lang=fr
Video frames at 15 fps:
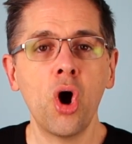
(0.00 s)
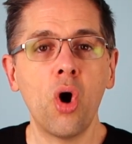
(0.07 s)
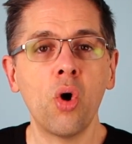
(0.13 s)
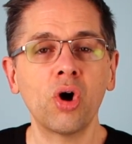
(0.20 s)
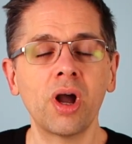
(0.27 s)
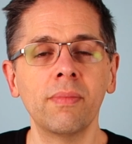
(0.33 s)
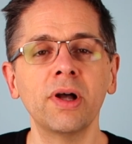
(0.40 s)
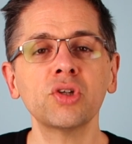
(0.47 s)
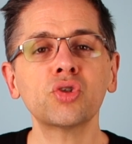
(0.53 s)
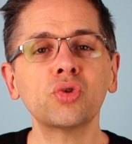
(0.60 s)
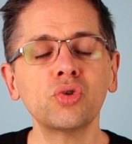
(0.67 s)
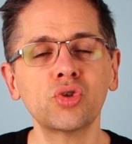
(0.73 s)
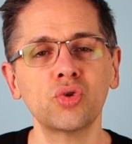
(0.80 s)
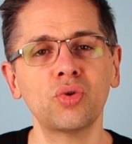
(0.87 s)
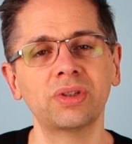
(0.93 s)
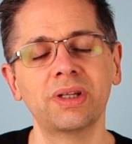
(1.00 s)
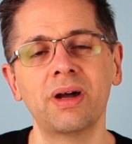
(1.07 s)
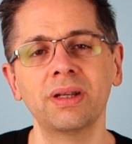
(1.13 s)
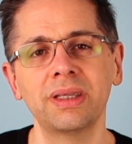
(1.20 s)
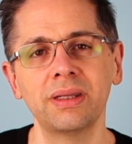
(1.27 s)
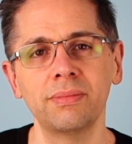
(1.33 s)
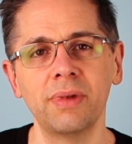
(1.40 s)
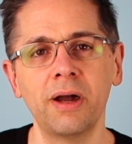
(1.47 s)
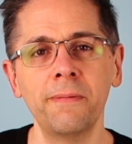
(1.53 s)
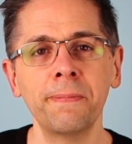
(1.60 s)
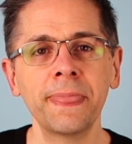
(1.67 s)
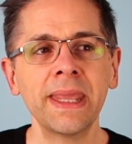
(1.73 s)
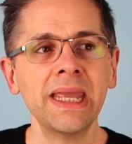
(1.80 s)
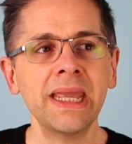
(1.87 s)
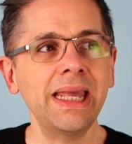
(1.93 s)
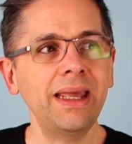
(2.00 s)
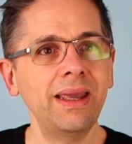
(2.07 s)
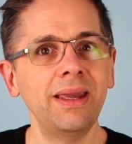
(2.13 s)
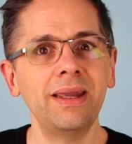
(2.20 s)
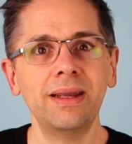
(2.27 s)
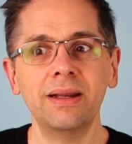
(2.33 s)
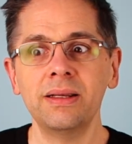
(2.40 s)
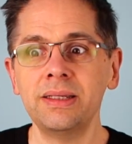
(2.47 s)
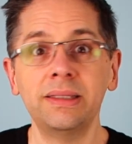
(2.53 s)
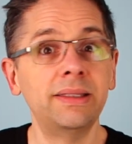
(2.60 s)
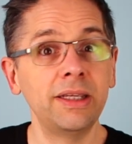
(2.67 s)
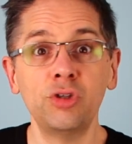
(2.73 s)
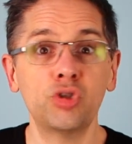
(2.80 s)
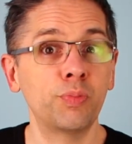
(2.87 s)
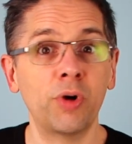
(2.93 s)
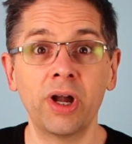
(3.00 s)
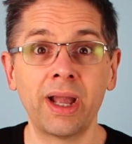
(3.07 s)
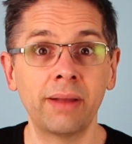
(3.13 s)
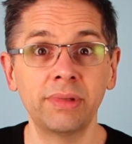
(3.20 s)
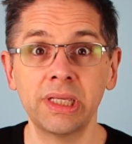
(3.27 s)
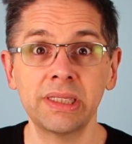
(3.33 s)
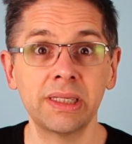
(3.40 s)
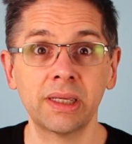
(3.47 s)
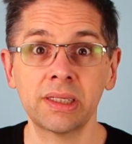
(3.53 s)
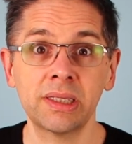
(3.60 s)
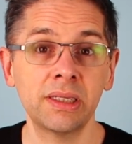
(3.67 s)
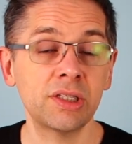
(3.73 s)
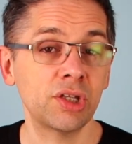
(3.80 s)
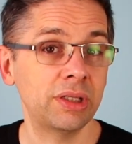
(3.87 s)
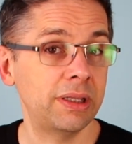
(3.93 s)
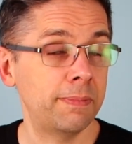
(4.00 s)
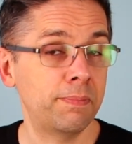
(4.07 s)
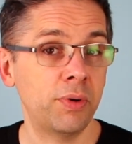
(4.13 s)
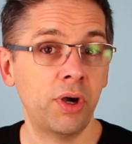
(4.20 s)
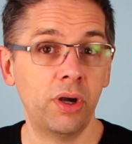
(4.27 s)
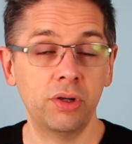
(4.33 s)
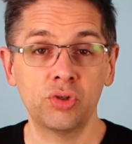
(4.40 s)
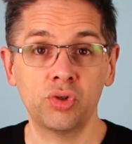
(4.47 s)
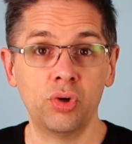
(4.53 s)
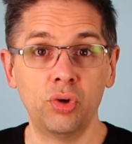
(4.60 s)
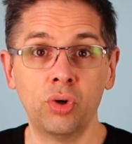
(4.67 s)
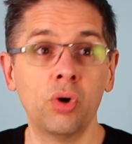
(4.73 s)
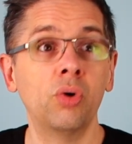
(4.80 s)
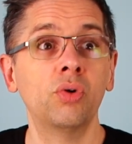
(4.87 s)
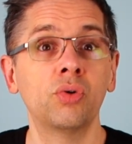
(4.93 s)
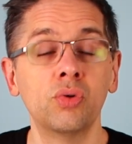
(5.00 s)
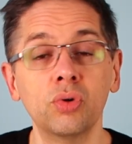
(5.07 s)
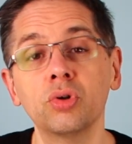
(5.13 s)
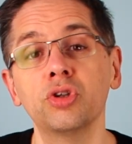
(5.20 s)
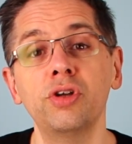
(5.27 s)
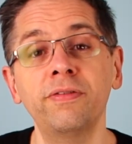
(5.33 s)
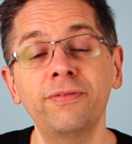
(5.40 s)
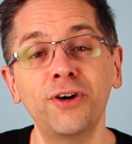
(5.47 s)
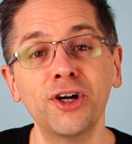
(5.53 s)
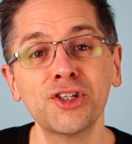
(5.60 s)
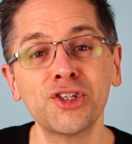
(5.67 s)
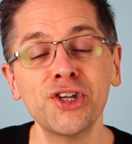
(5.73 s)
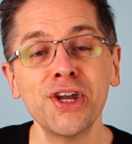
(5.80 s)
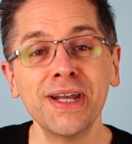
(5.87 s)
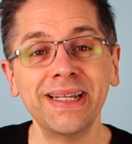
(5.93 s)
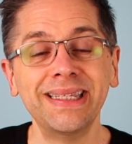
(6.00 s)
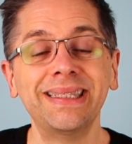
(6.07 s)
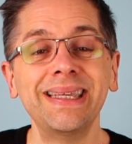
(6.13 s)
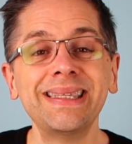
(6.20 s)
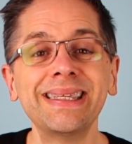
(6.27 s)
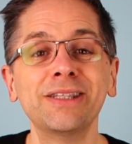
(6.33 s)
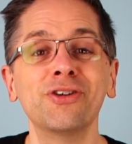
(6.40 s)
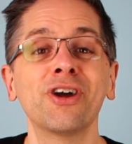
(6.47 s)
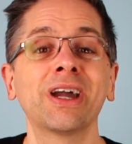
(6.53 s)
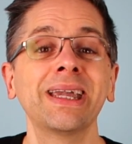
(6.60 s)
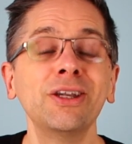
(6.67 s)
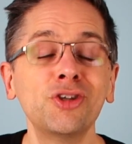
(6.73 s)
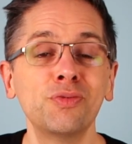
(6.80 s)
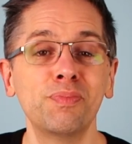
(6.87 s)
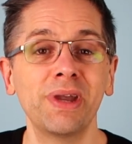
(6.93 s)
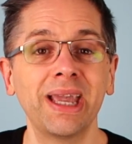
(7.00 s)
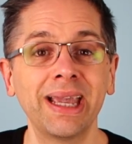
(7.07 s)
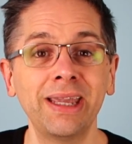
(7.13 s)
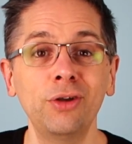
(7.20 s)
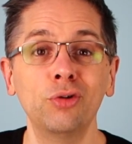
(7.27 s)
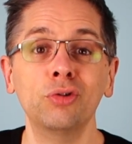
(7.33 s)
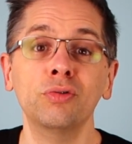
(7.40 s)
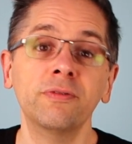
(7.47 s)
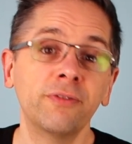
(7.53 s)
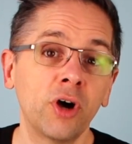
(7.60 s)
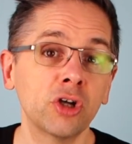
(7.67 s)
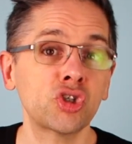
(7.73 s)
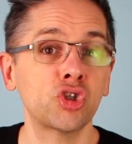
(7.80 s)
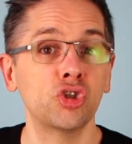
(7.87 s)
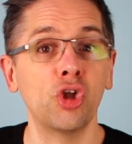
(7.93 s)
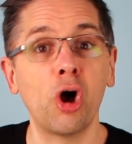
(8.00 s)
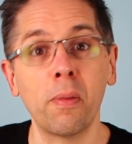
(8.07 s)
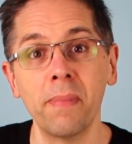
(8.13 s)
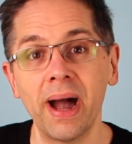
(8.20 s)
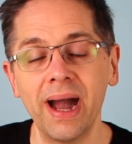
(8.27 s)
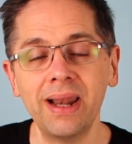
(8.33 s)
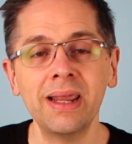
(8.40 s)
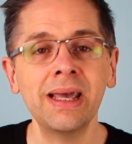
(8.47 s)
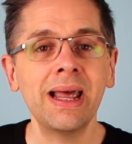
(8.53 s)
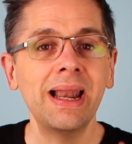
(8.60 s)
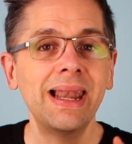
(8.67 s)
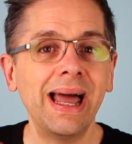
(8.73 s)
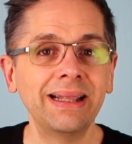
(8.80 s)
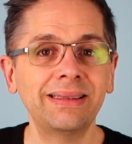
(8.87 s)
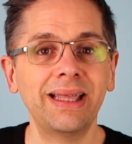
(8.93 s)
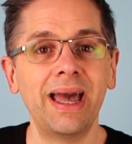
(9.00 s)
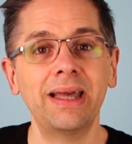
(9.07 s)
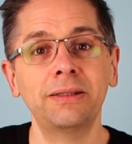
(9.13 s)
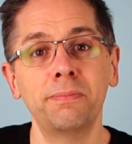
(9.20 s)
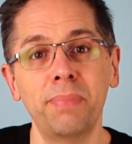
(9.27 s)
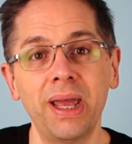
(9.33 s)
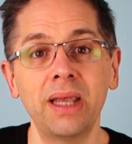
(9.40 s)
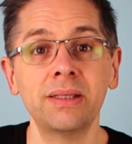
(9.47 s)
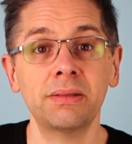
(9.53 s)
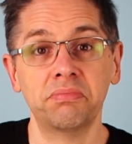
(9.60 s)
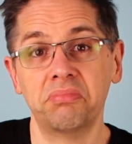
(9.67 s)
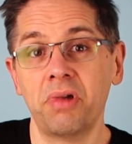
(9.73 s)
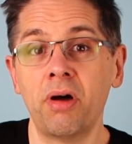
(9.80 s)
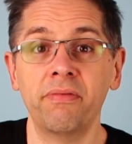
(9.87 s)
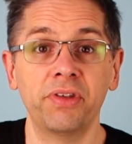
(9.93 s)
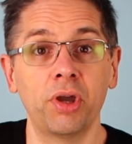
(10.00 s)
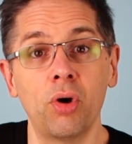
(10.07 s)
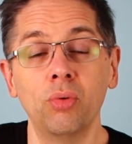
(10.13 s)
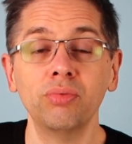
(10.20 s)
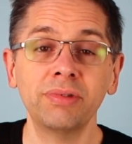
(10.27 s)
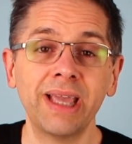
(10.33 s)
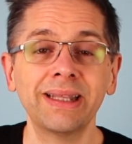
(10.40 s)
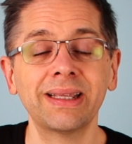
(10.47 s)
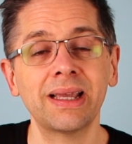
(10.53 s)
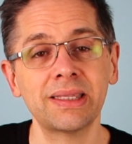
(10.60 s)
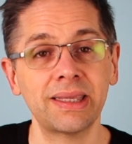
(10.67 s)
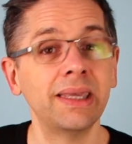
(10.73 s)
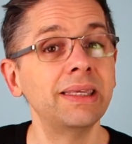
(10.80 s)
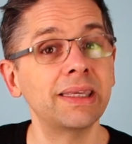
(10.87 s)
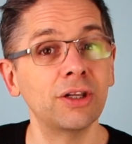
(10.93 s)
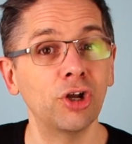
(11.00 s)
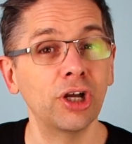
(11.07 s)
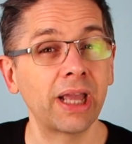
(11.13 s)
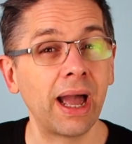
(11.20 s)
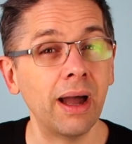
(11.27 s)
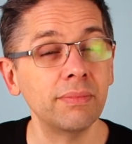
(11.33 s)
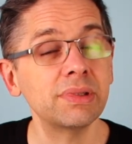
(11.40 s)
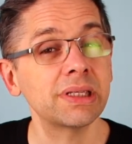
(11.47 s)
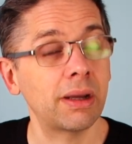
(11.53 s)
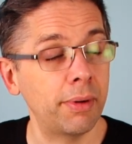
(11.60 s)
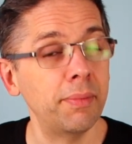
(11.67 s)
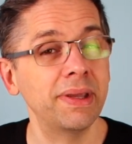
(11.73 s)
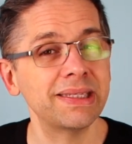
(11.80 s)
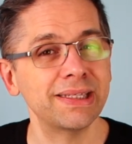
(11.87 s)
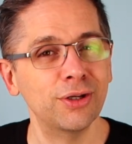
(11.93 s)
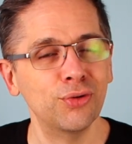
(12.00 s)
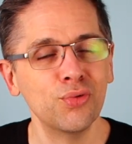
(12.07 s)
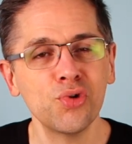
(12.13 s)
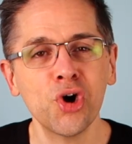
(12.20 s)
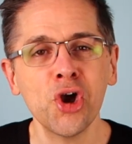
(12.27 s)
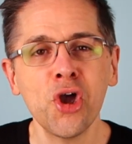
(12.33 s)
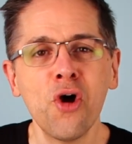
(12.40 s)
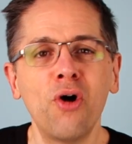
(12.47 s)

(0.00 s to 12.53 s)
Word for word: On commence toujours tranquillement et l'idée du programme d'exercice, ce n'est pas un concours de force. L'idée, c'est de récupérer une force normale. La tête pèse environ 4 à 5 kg. C'est quand même assez lourd.